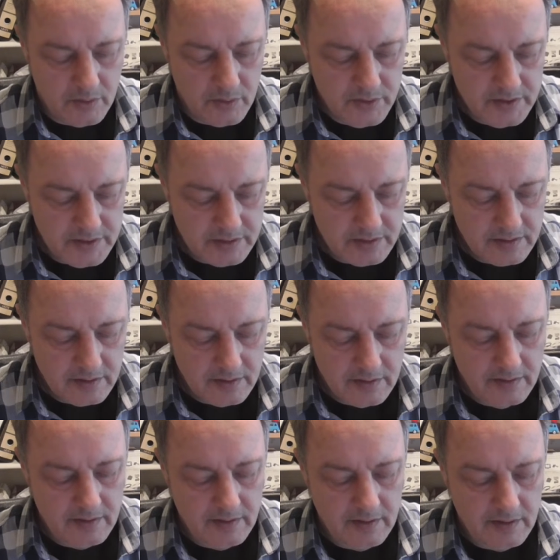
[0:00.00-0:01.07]
Und
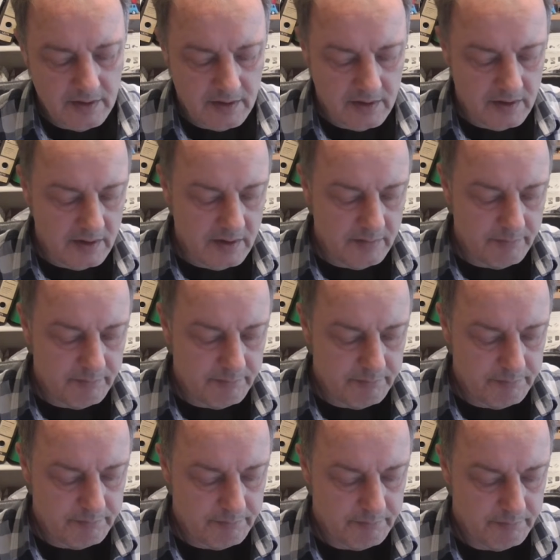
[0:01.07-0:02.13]
äh,
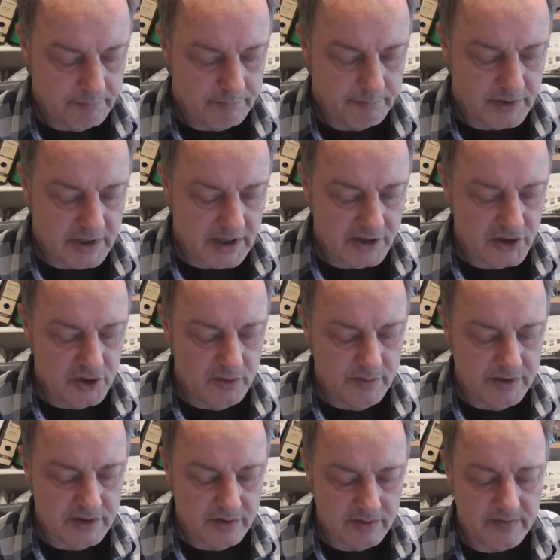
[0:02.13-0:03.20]
Piaggio,
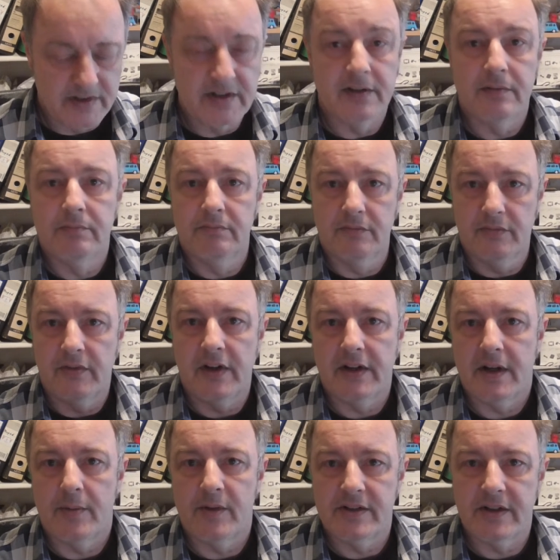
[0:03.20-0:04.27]
beziehungsweise
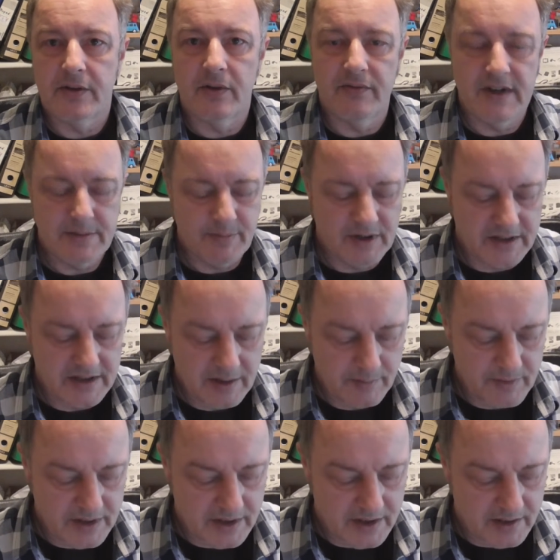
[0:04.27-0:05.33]
war damals ja noch Vespa
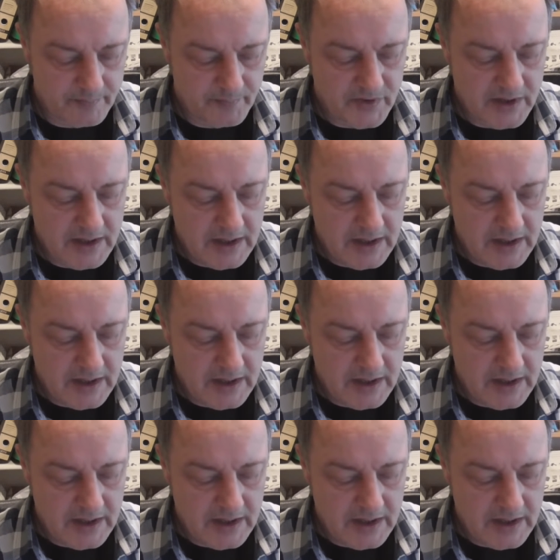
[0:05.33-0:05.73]
GmbH,